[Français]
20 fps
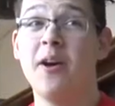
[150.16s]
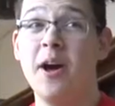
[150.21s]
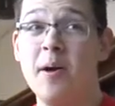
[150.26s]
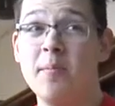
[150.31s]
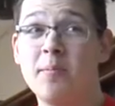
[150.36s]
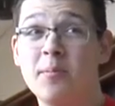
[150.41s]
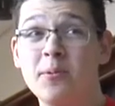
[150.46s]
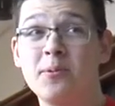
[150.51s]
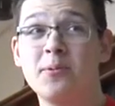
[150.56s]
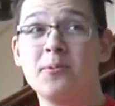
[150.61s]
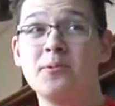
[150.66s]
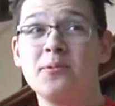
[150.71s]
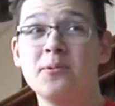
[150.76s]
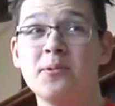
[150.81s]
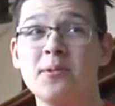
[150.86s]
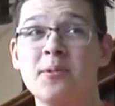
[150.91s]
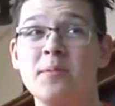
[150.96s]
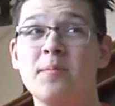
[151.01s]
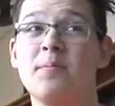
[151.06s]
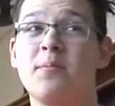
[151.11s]
un bon
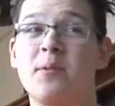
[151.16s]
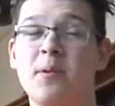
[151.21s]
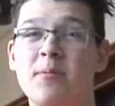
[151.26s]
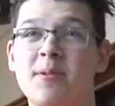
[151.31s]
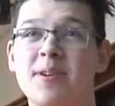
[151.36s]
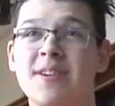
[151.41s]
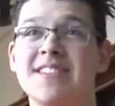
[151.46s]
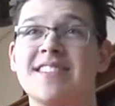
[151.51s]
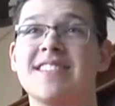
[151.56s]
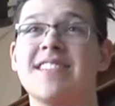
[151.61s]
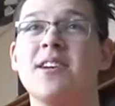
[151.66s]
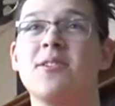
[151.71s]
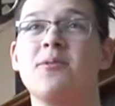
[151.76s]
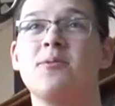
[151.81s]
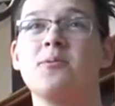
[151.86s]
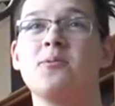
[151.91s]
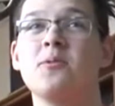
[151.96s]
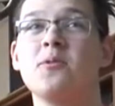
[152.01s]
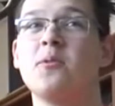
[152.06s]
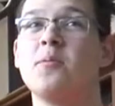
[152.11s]
couteau, pour moi, c'est un
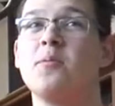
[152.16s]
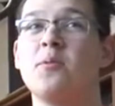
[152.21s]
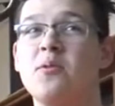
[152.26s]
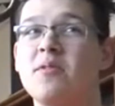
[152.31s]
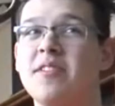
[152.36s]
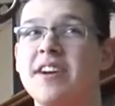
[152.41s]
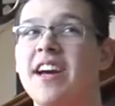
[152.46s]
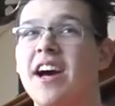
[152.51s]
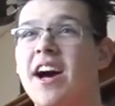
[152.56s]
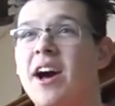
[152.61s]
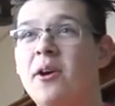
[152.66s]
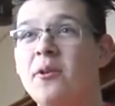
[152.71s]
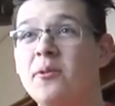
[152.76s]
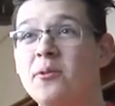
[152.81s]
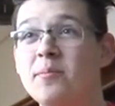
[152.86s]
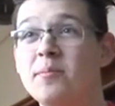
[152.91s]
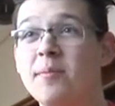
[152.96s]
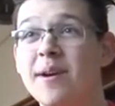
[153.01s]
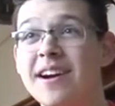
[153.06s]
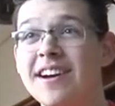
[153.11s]
couteau qu'on peut ouvrir à
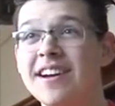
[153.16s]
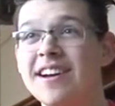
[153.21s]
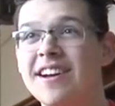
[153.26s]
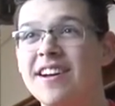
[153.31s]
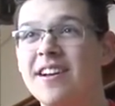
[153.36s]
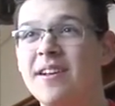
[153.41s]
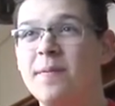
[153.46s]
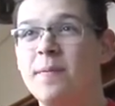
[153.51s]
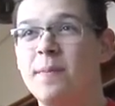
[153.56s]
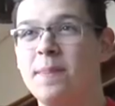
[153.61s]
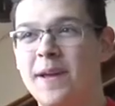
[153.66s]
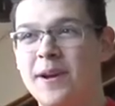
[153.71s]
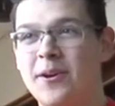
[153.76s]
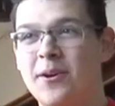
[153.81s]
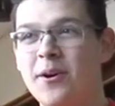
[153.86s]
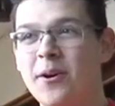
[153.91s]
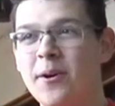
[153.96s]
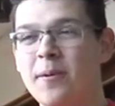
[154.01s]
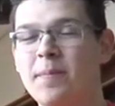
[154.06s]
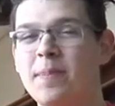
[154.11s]
une main,
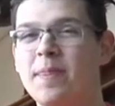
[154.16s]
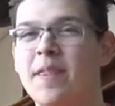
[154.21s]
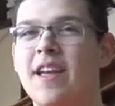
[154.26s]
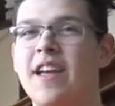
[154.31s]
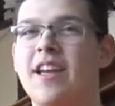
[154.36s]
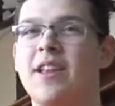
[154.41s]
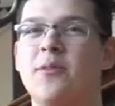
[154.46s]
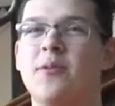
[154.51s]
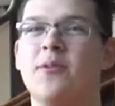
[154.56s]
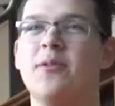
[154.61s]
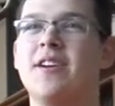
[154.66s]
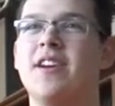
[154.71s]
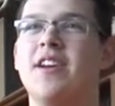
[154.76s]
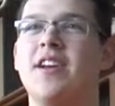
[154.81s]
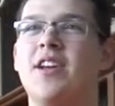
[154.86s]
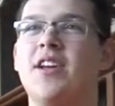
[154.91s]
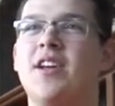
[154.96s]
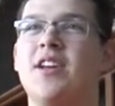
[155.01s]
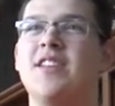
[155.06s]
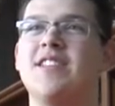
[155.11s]
d'accord Donc
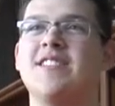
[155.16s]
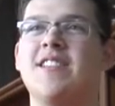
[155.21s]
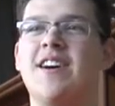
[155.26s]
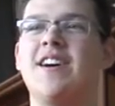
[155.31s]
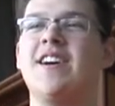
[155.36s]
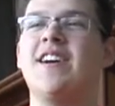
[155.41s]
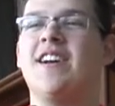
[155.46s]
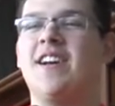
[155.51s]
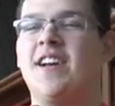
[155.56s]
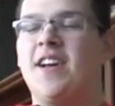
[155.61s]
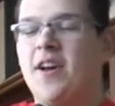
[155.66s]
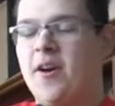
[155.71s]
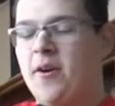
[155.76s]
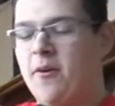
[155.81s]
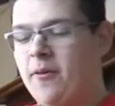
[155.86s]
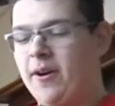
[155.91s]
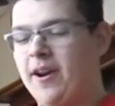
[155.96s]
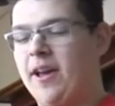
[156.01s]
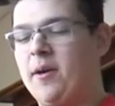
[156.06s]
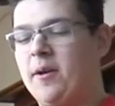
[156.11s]
ça,
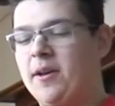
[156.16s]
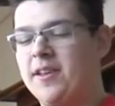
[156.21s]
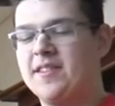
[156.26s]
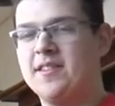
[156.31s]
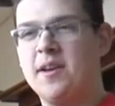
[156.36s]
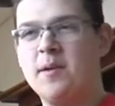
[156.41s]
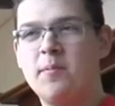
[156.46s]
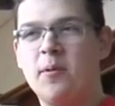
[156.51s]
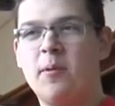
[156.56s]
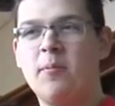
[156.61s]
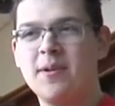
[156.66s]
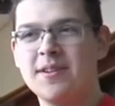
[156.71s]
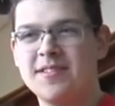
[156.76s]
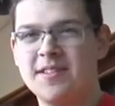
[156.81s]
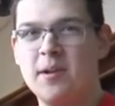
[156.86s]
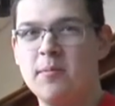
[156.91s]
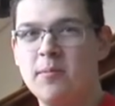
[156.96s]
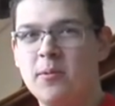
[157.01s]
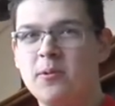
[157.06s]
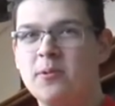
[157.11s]
voilà, ça pour moi, c'est
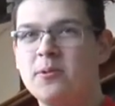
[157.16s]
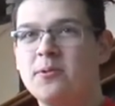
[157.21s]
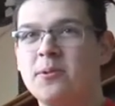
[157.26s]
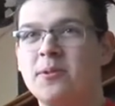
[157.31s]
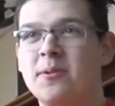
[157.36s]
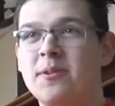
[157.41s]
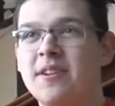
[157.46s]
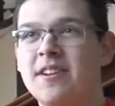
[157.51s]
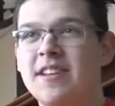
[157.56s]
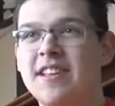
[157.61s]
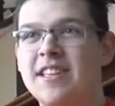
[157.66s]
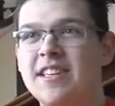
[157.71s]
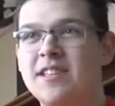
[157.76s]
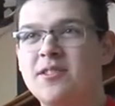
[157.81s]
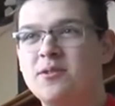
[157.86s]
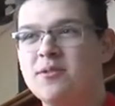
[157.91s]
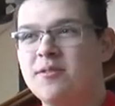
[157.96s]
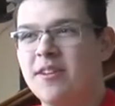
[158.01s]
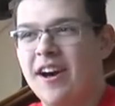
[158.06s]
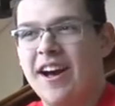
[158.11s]
un bon couteau. Il
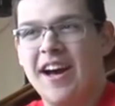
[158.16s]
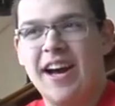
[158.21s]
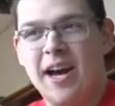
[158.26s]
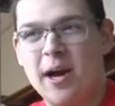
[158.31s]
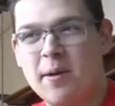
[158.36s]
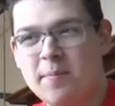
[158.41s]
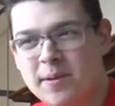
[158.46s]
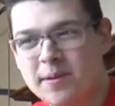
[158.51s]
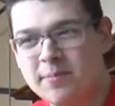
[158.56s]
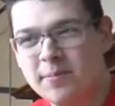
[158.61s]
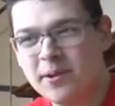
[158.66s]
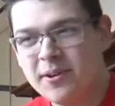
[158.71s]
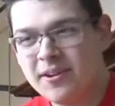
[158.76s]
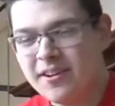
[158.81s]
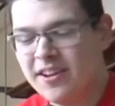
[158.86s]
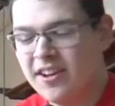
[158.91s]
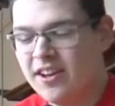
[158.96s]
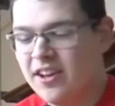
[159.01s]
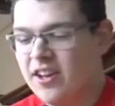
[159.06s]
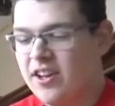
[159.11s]
s'ouvre rapidement,
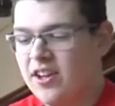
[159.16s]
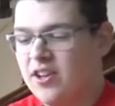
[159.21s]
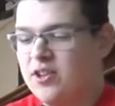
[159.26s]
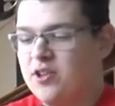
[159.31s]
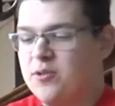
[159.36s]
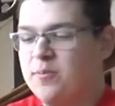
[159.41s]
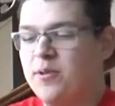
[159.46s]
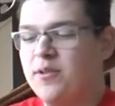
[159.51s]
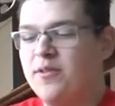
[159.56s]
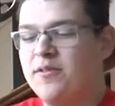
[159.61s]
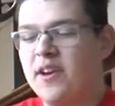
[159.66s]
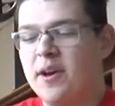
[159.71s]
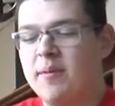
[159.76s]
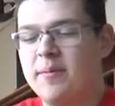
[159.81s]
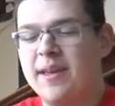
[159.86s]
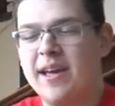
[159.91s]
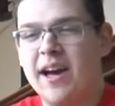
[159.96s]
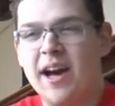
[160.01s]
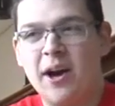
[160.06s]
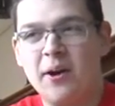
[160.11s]
je peux le
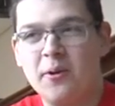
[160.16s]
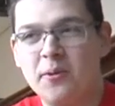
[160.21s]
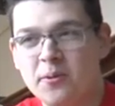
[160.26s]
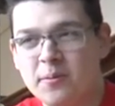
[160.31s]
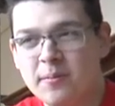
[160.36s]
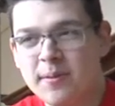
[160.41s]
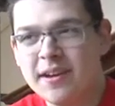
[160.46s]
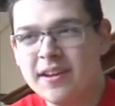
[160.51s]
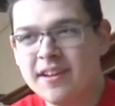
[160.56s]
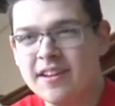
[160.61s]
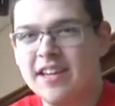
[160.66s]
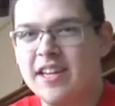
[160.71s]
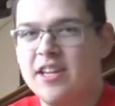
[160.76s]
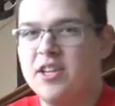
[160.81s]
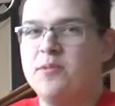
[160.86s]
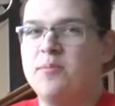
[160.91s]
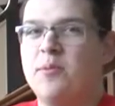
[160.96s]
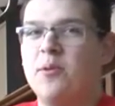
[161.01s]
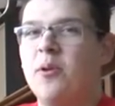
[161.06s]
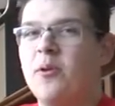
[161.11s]
fermer à une main et je
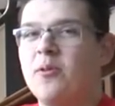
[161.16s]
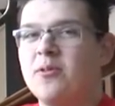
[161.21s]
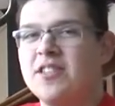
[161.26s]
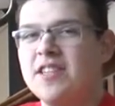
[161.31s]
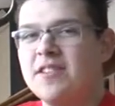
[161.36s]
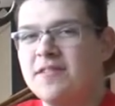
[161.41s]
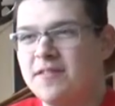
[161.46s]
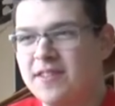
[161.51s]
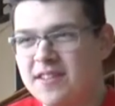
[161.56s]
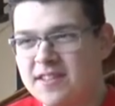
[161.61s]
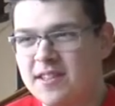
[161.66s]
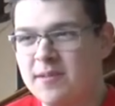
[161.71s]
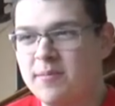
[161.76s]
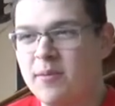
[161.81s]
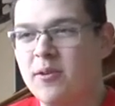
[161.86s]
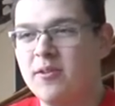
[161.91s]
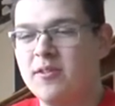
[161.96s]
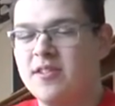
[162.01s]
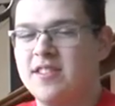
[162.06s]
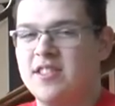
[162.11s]
peux le ranger facilement.
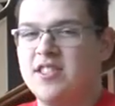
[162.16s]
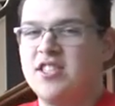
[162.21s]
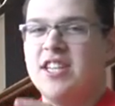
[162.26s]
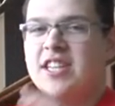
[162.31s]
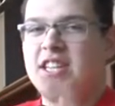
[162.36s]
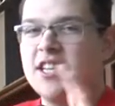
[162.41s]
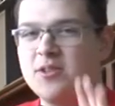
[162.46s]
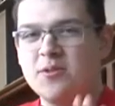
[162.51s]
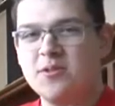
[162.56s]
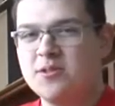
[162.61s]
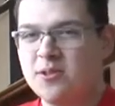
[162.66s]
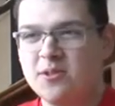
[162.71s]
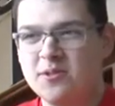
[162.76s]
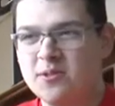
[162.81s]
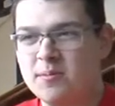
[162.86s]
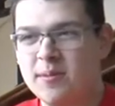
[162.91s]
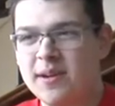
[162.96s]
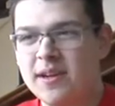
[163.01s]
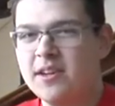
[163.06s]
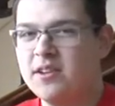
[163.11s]
Si j'ai quelque chose dans une
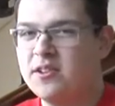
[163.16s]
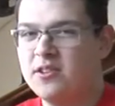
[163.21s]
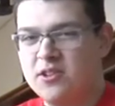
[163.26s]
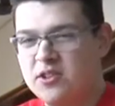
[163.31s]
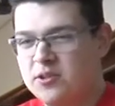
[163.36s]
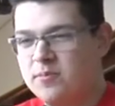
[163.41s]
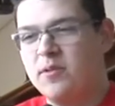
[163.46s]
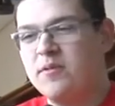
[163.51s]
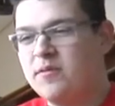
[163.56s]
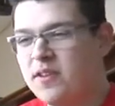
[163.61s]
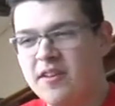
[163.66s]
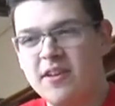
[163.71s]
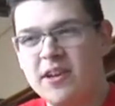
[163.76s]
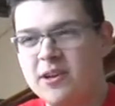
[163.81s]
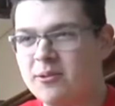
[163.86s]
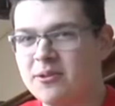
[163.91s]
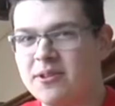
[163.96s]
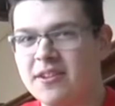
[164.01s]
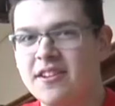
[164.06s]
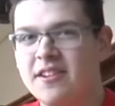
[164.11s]
main, je peux le faire avec
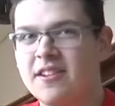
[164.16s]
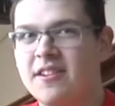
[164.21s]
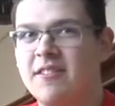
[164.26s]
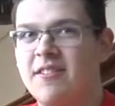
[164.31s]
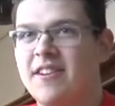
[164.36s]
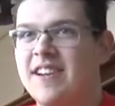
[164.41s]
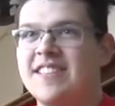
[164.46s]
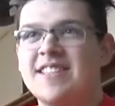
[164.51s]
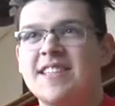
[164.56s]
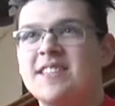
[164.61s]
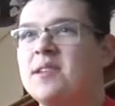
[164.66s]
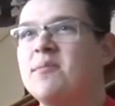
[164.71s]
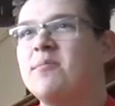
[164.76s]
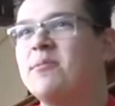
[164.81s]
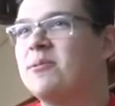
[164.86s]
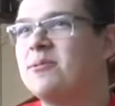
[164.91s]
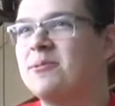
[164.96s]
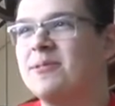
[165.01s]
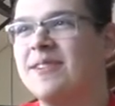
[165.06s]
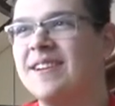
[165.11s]
l'autre. Voilà, ça c'est un bon
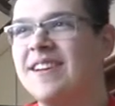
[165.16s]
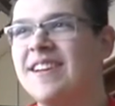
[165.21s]
couteau.